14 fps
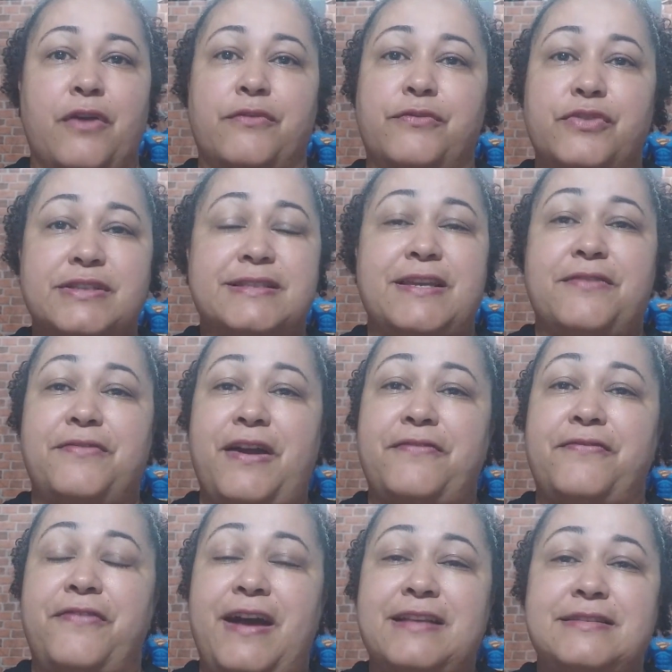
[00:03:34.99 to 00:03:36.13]
você vai
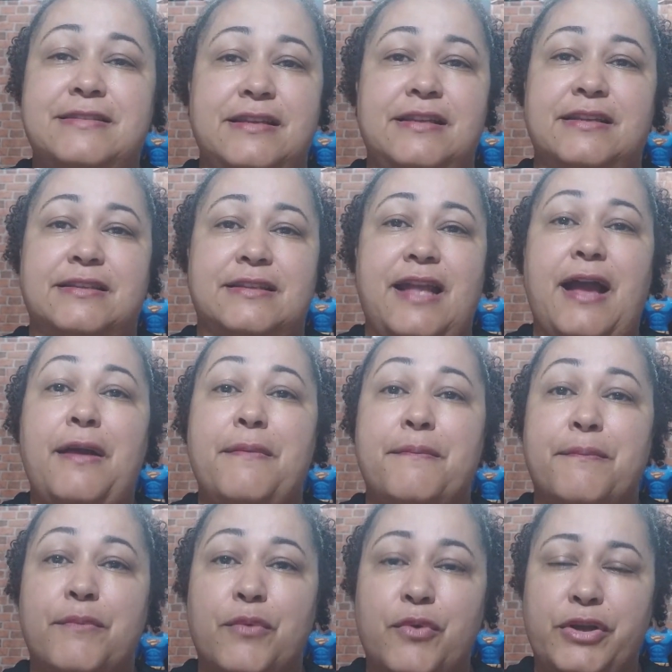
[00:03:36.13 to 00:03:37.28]
facilitar
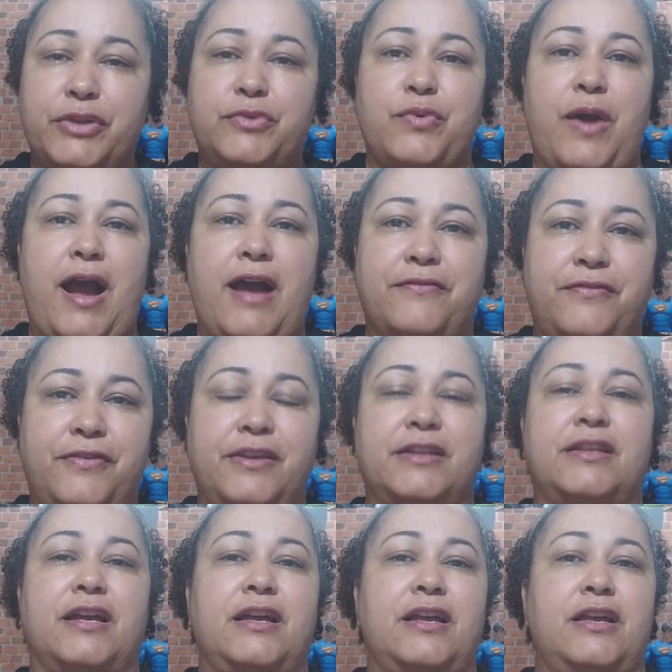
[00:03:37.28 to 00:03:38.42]
muito a
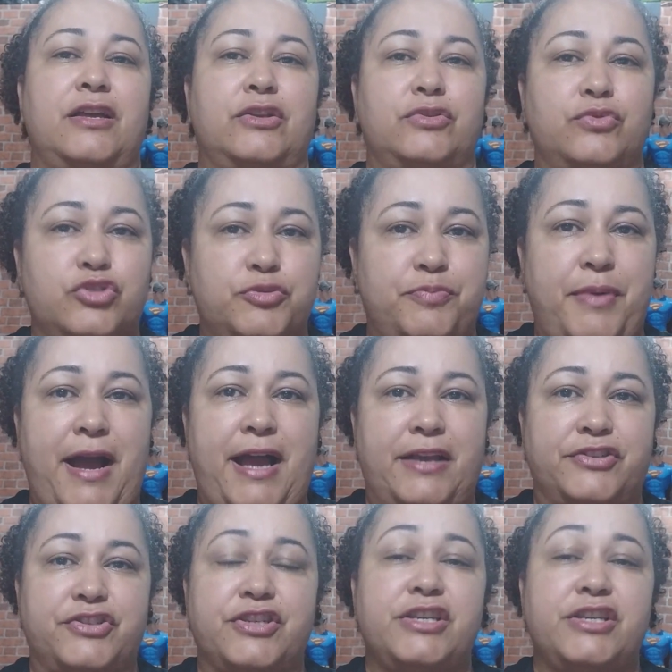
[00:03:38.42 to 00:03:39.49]
vida dos pais.